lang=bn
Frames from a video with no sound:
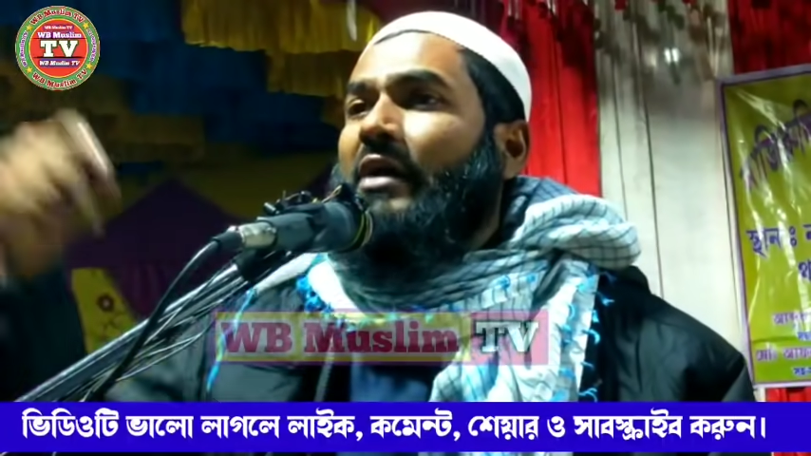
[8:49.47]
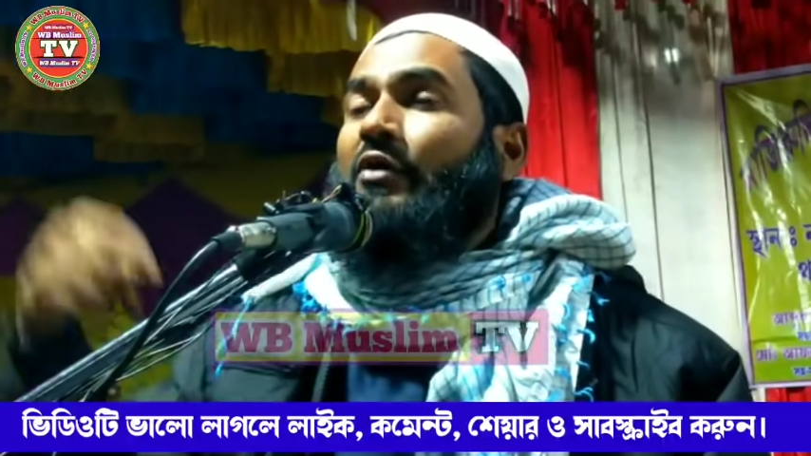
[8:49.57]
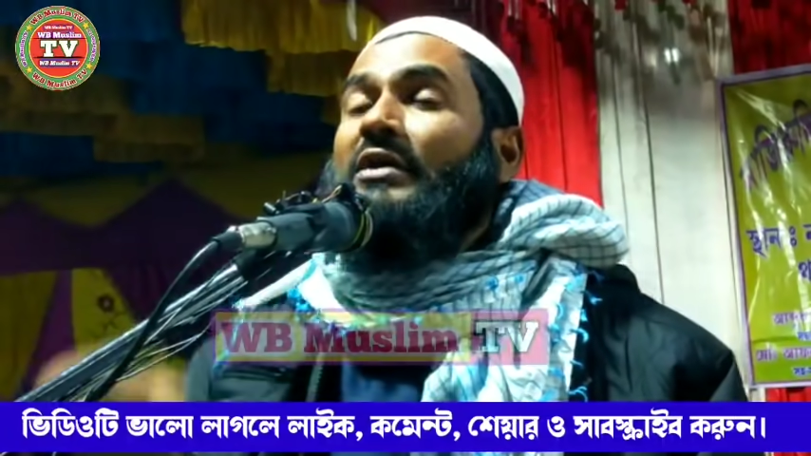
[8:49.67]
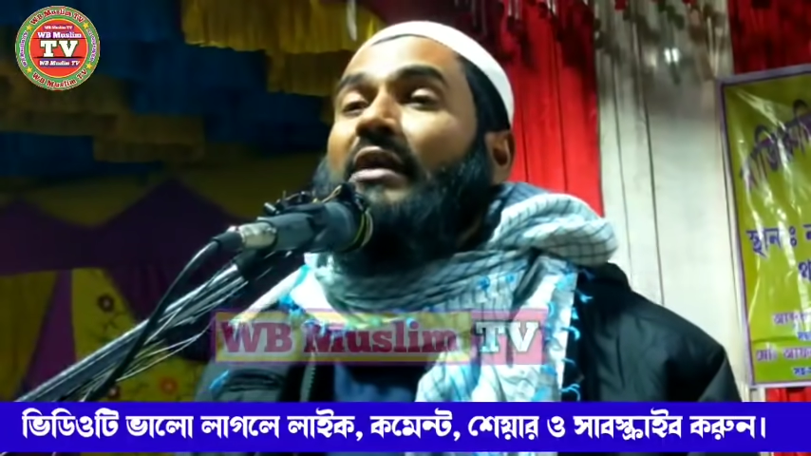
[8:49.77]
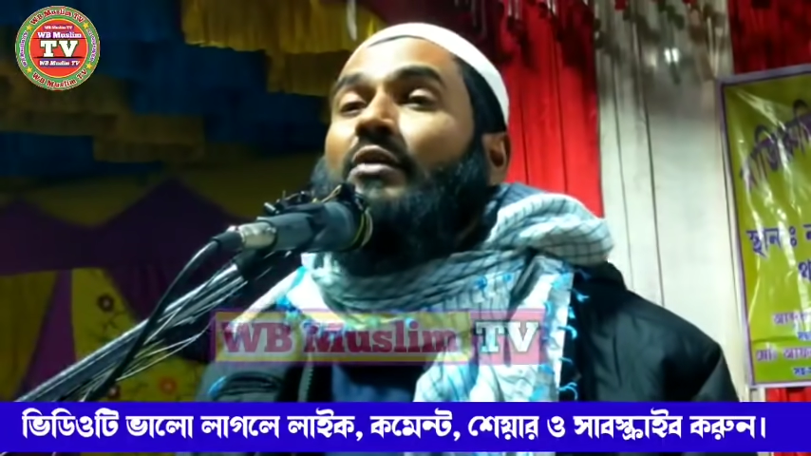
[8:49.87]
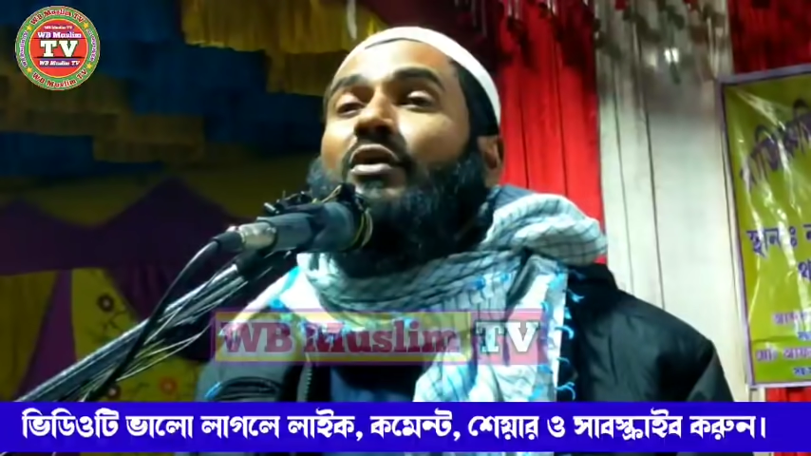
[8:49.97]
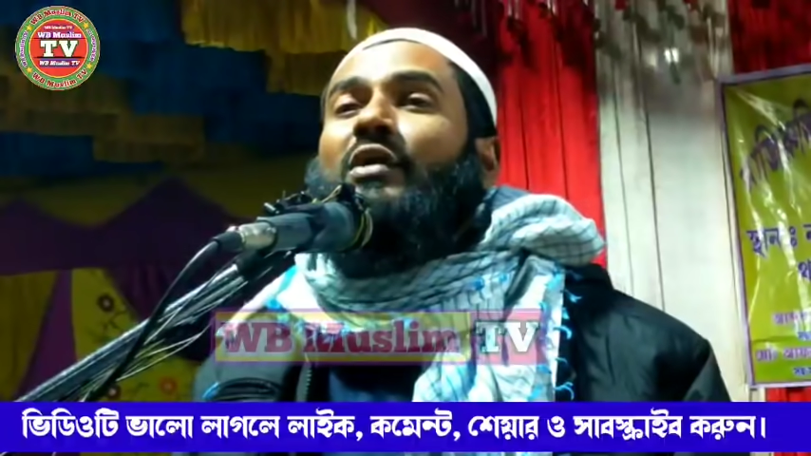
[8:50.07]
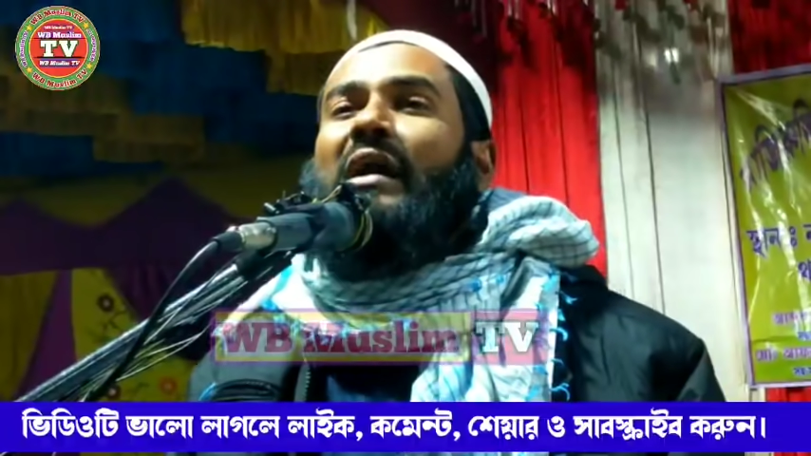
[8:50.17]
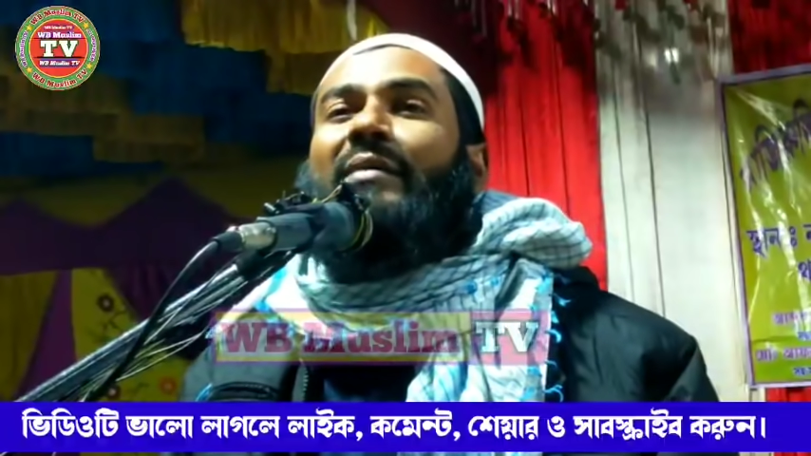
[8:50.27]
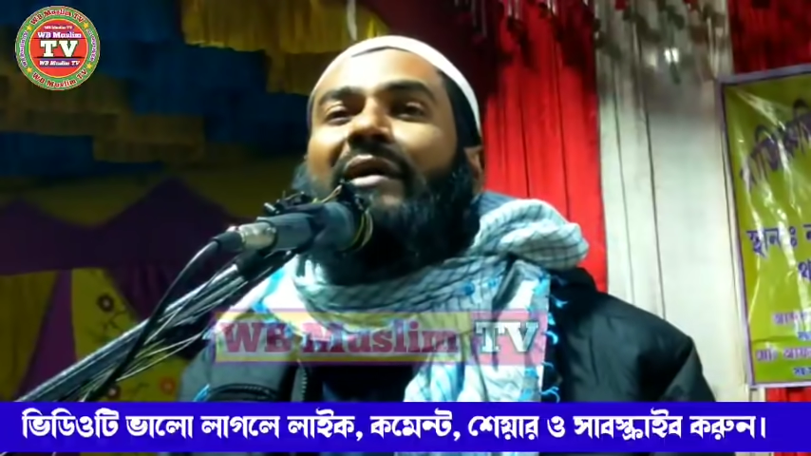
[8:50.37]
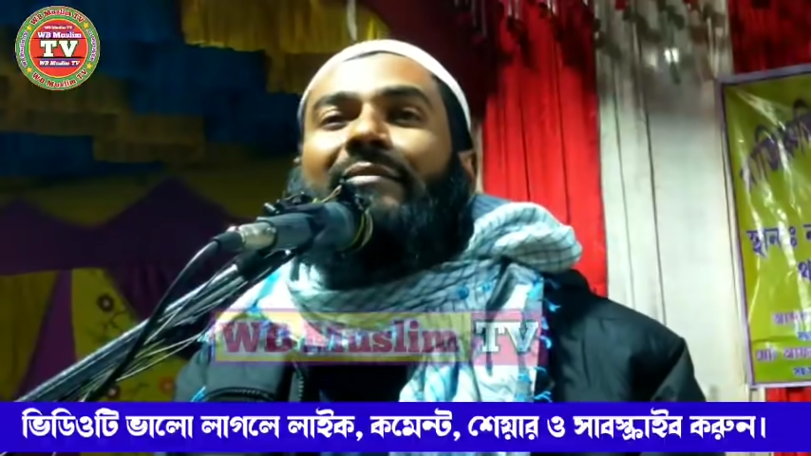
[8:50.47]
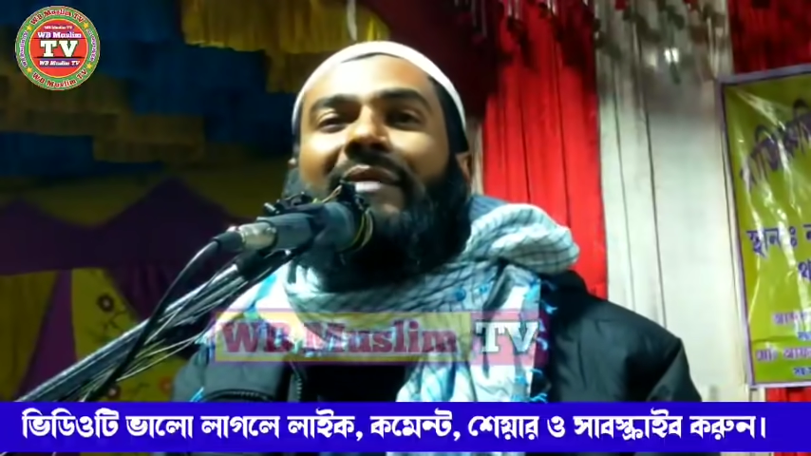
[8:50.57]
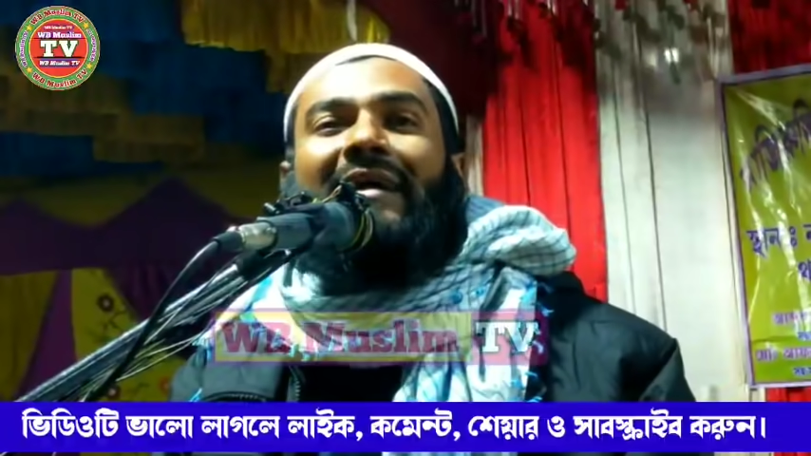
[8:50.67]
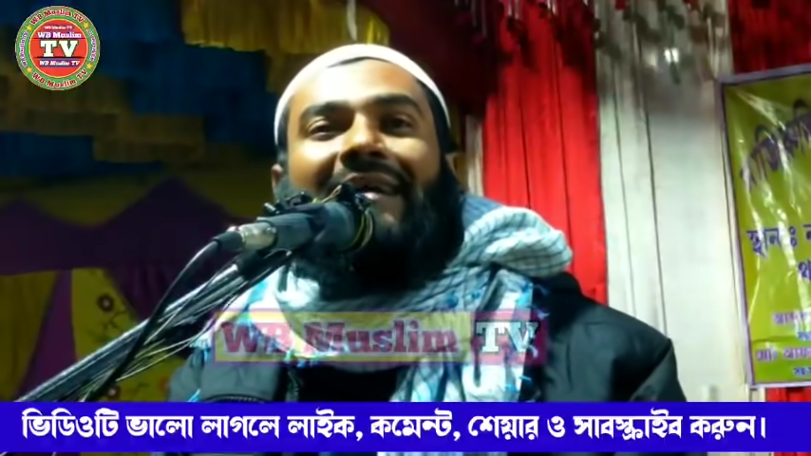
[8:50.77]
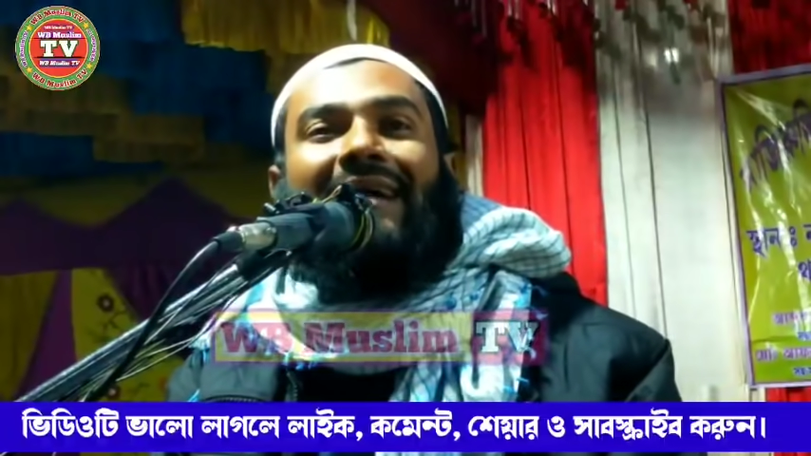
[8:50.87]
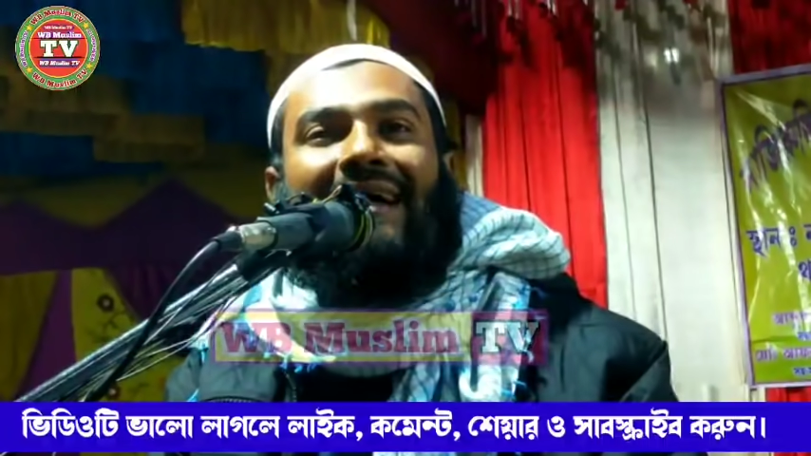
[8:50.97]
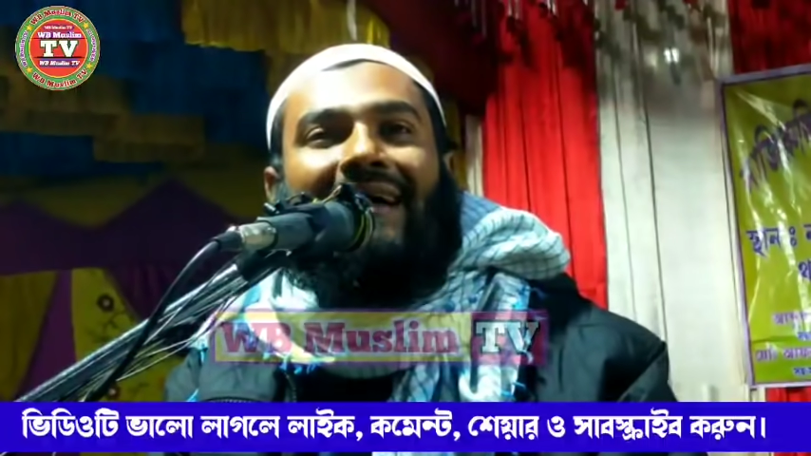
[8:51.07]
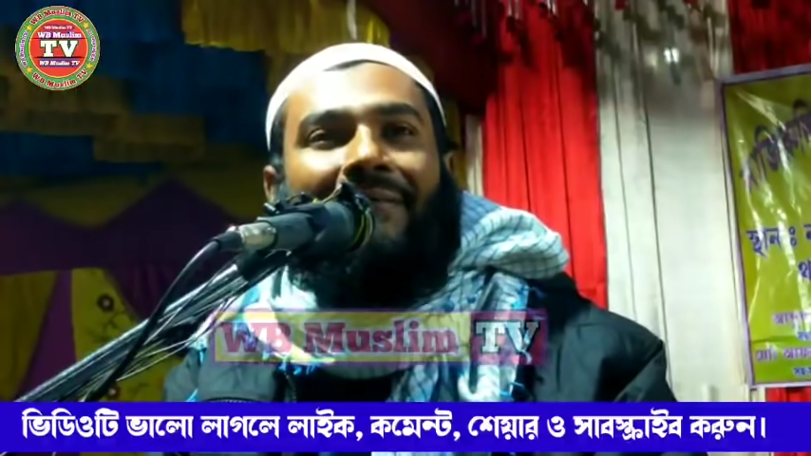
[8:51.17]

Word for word: ওটা হলো আমার বেটা